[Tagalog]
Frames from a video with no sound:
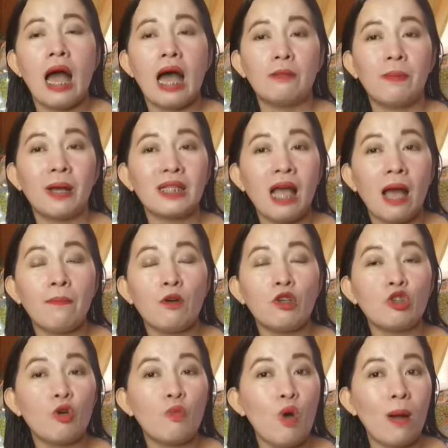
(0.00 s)
At
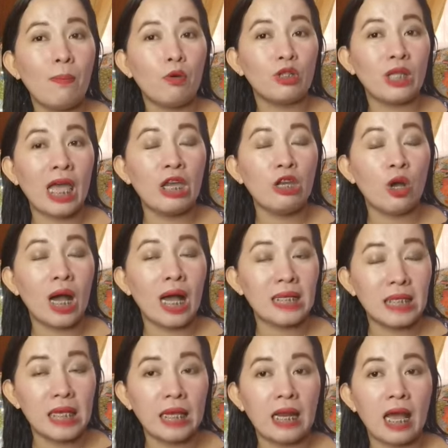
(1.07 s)
pagtapos, kumuha po tayo ng
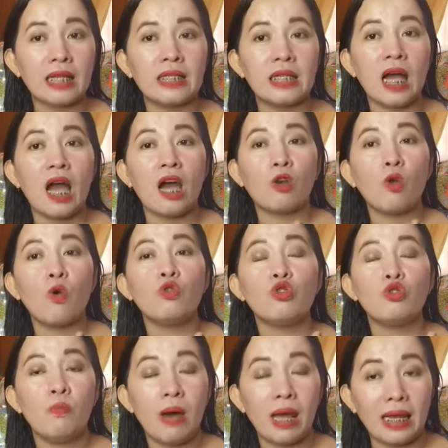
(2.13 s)
asin at saka
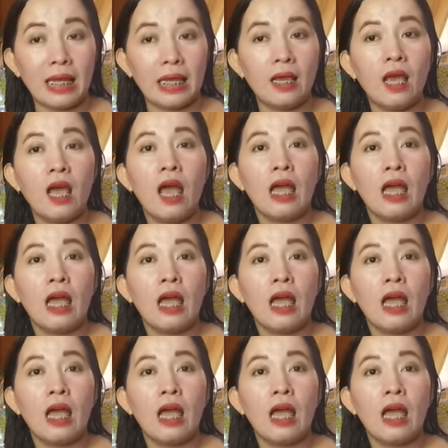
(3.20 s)
rosemary.